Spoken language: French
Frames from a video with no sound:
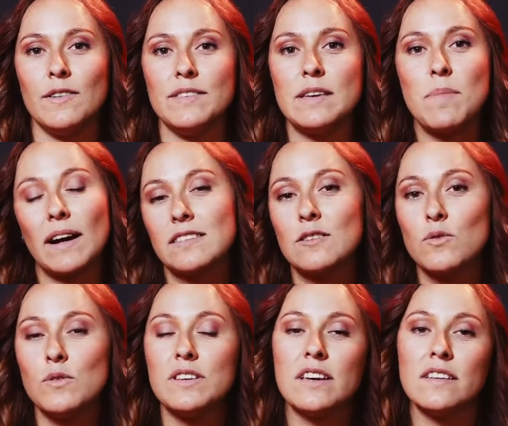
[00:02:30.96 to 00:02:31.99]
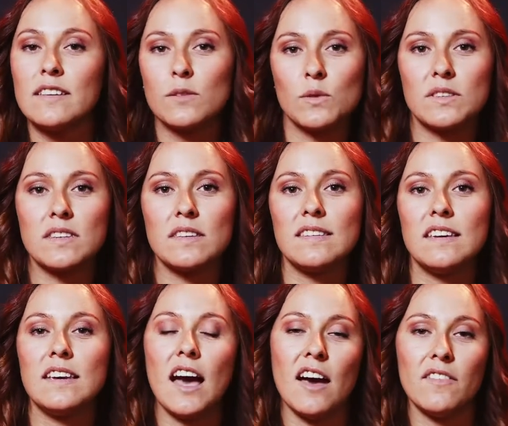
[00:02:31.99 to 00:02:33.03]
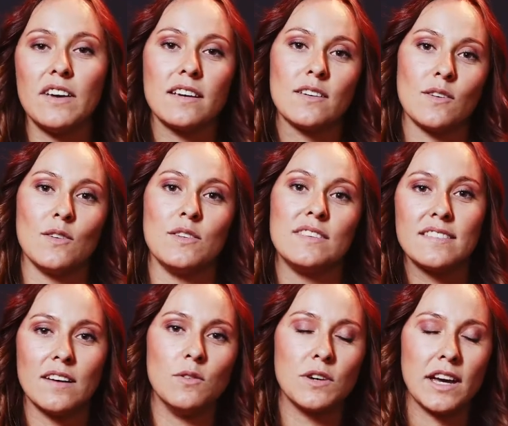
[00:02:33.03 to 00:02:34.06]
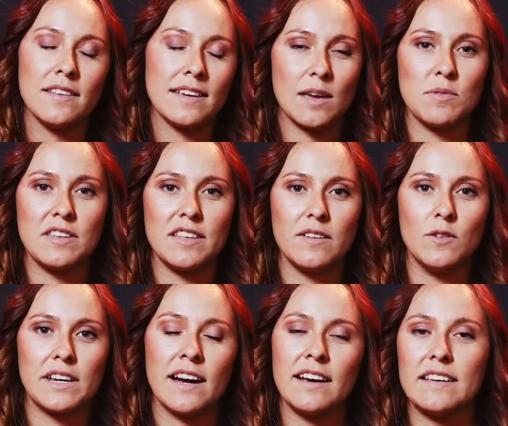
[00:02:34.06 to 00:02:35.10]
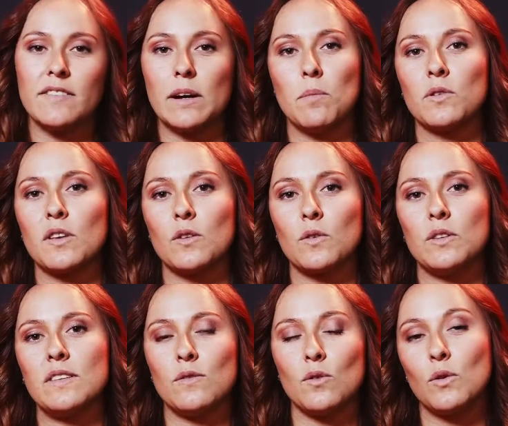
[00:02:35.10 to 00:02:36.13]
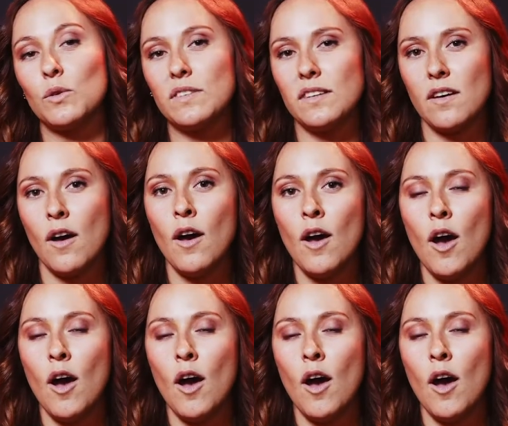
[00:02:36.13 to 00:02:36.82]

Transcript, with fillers: des particuliers, des sociétés avec des avocats, des cabinets d'avocats, et vraiment cette côté, ce côté